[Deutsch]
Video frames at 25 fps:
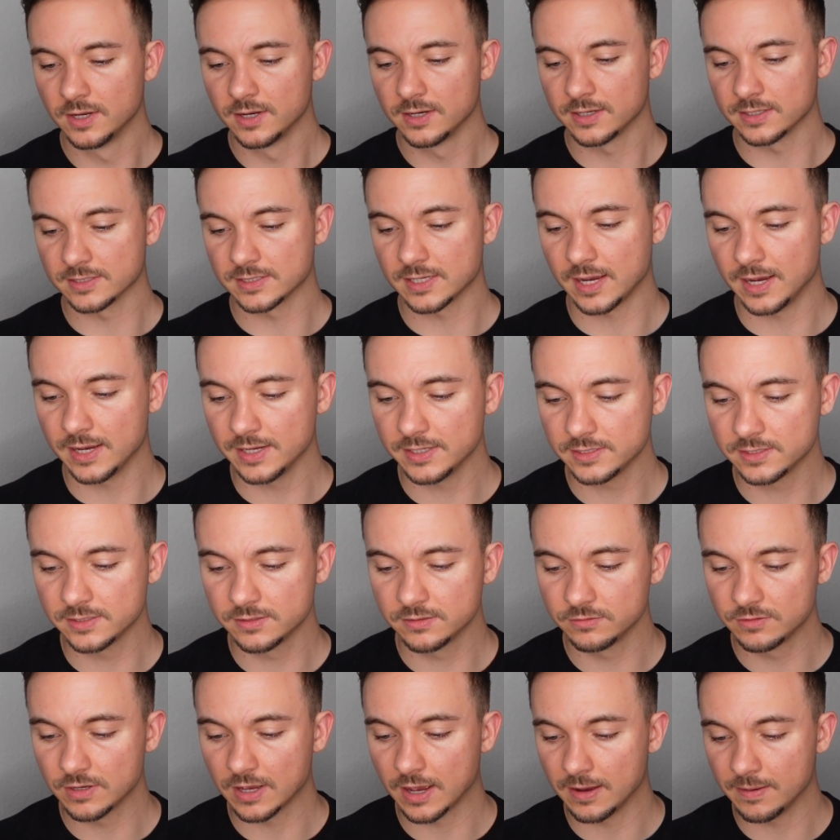Das
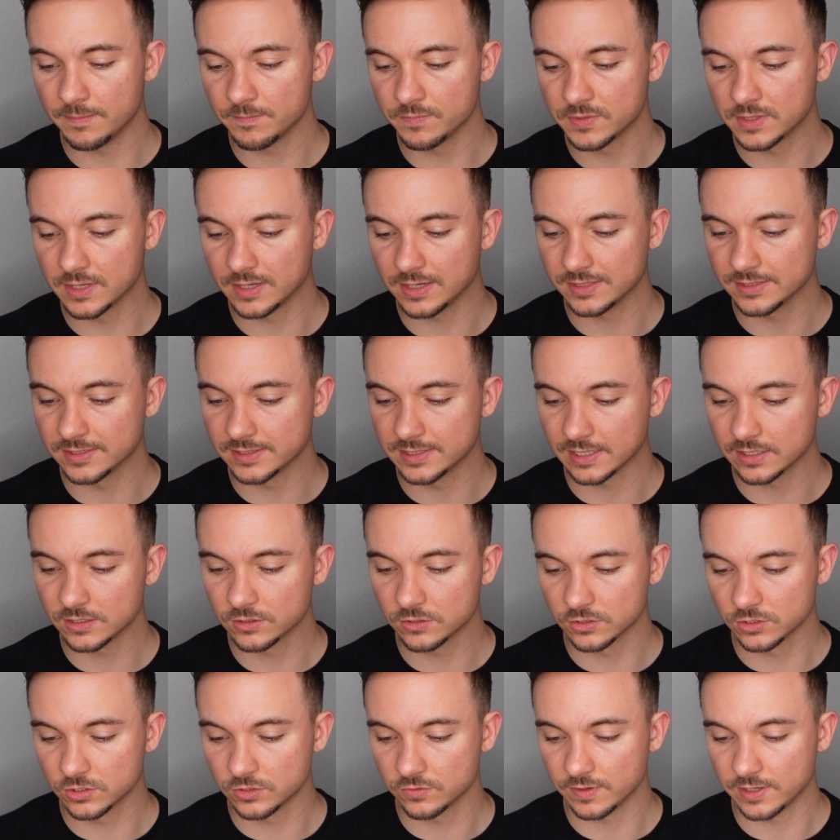heißt, wir haben da
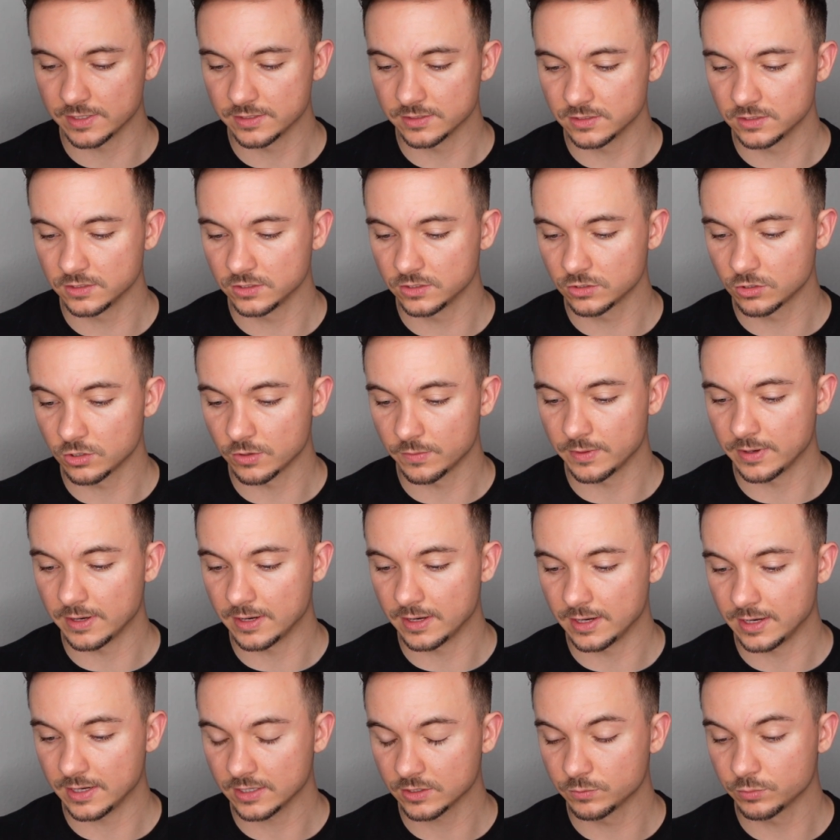
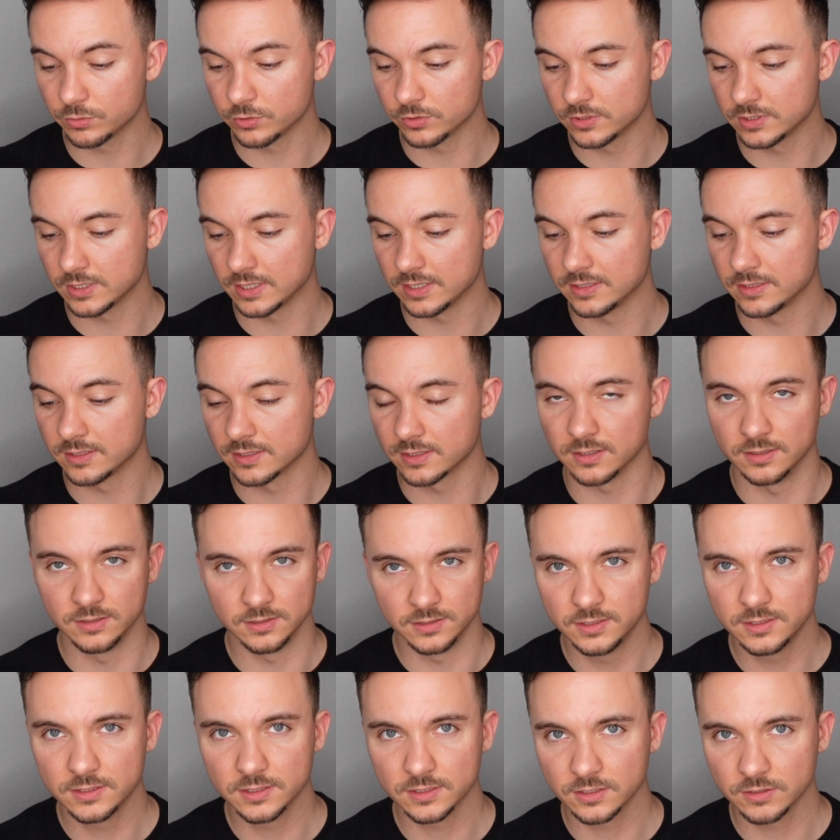26,8%
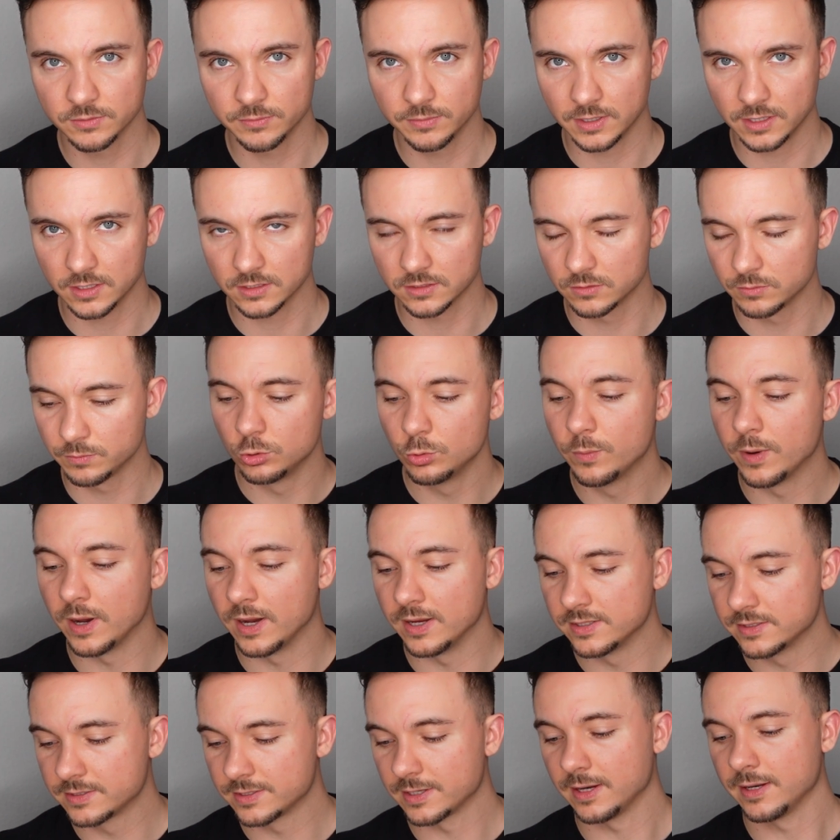Rendite gemacht über
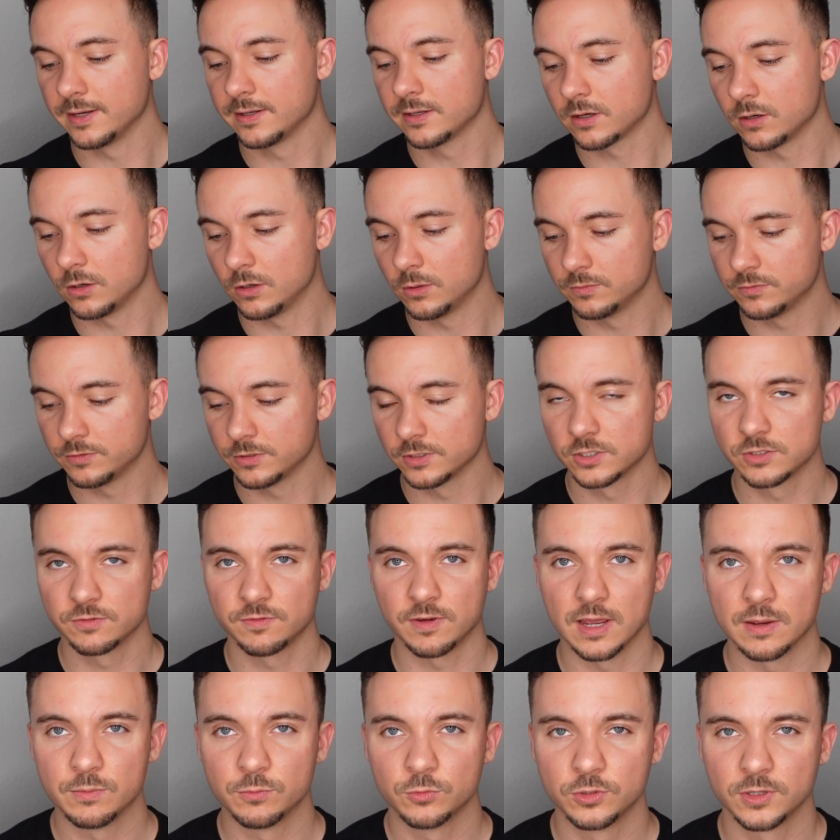einen Zeitraum von
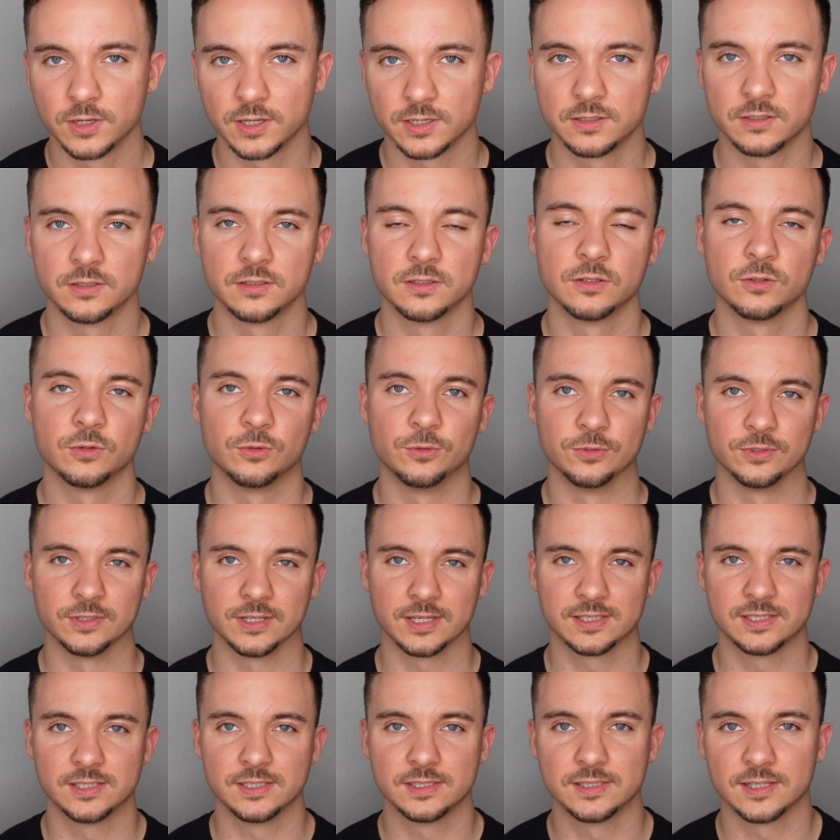zwei Monate und
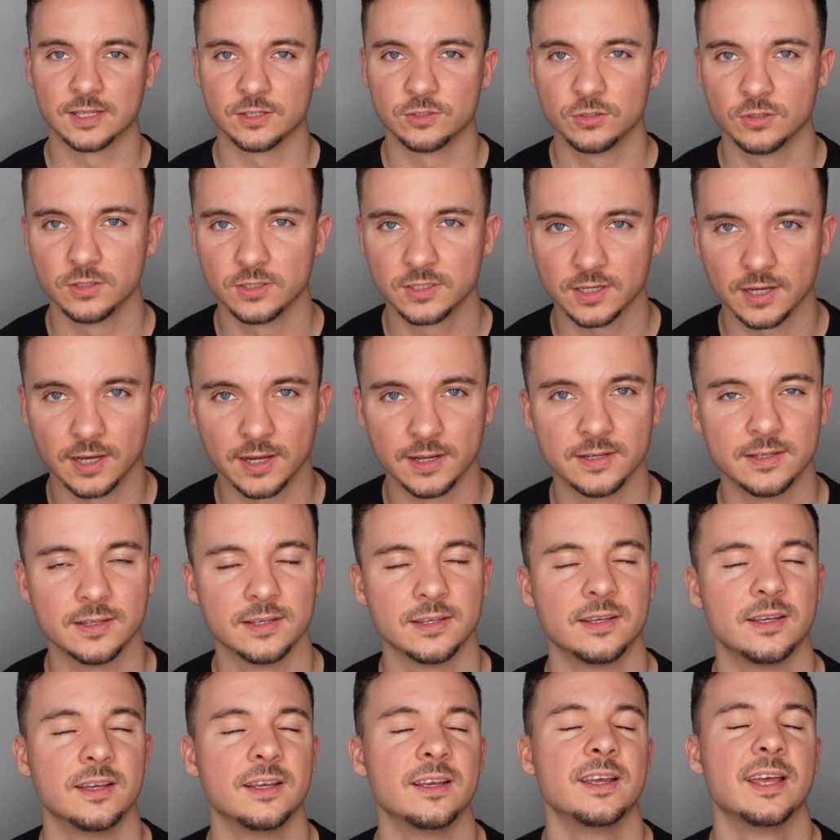das ist natürlich
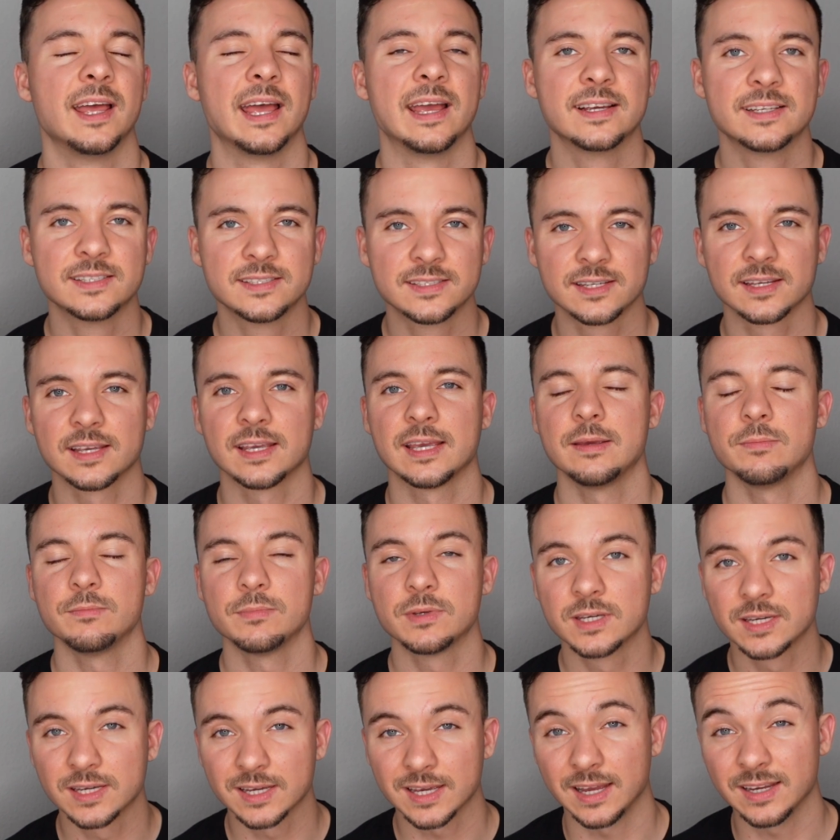eine extrem
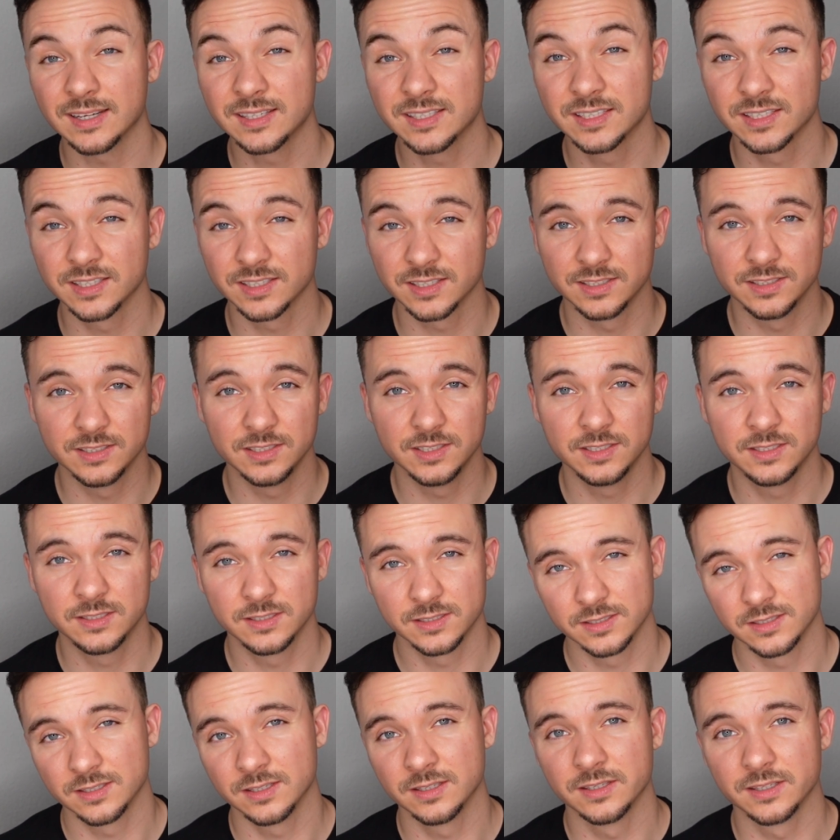kranke
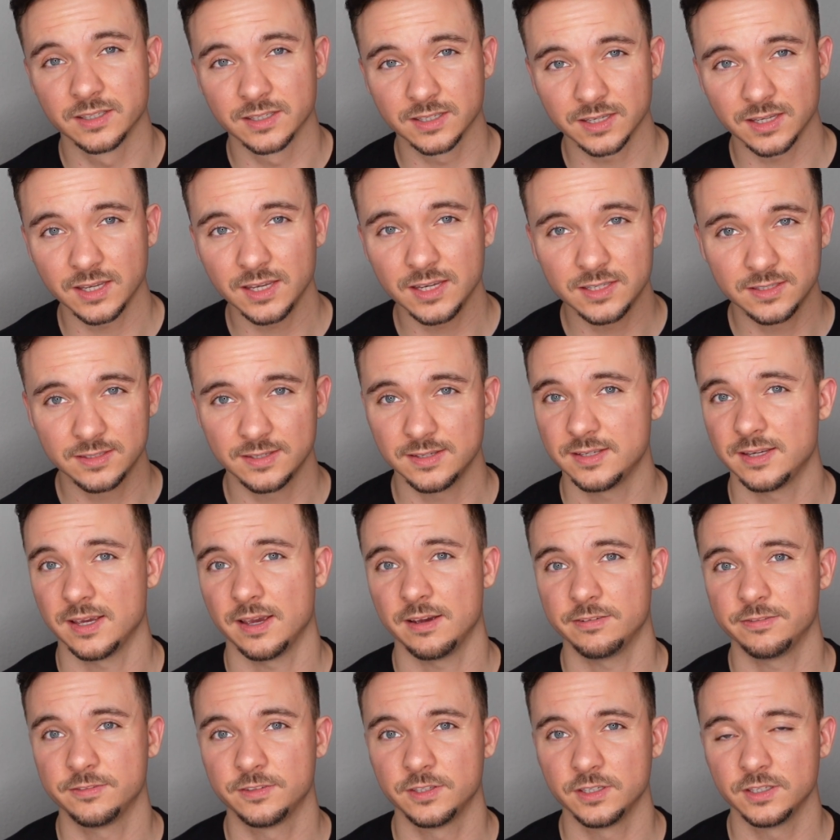Rendite, richtig
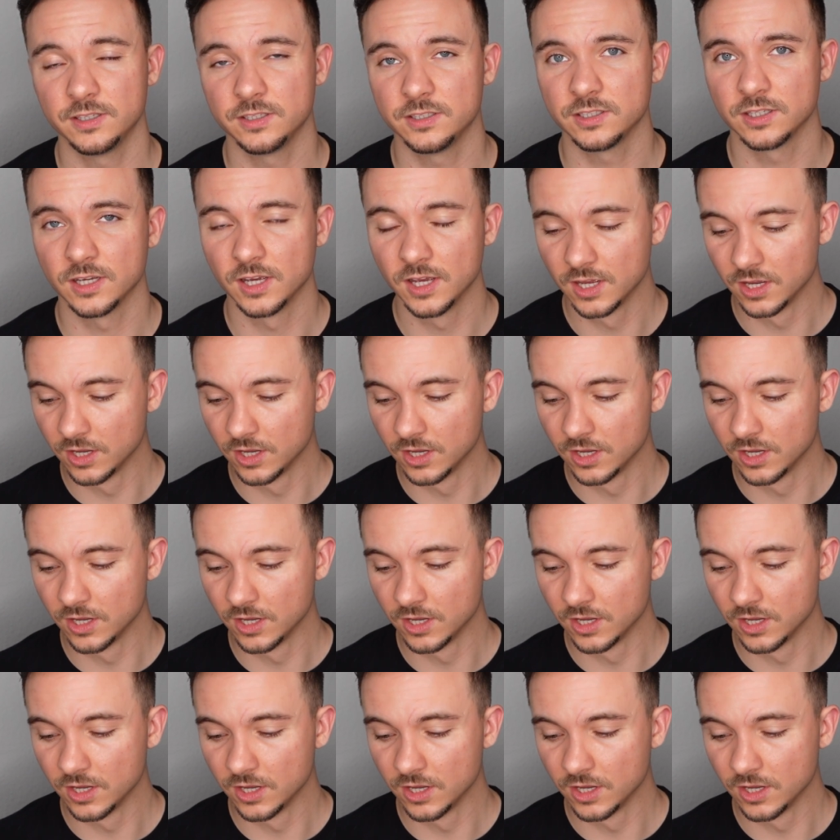heftig